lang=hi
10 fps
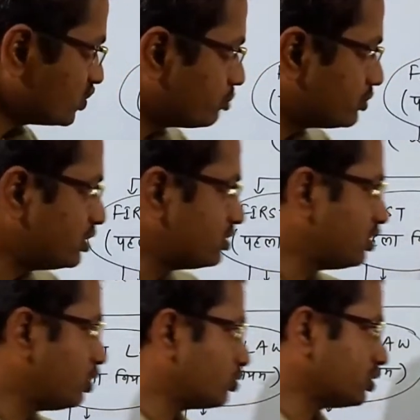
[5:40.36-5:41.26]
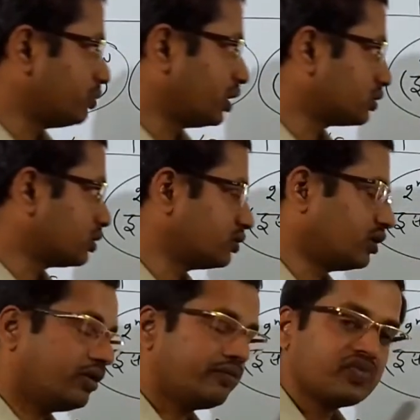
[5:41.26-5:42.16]
अब तीसरे लॉ की बात करते
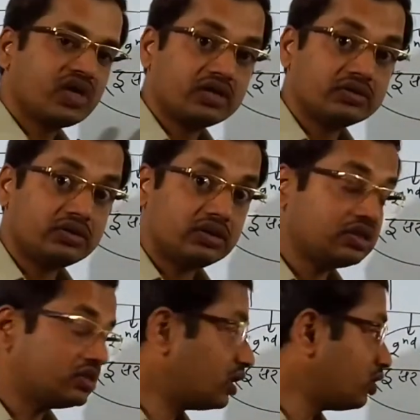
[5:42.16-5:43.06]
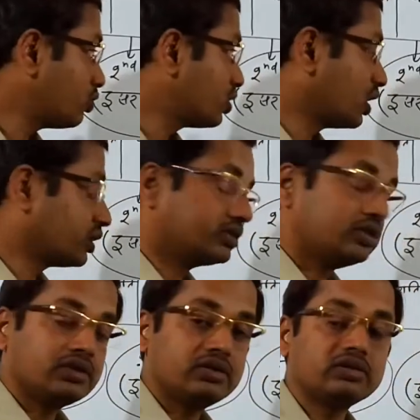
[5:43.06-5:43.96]
हैं तीसरा लॉ क्या कहता है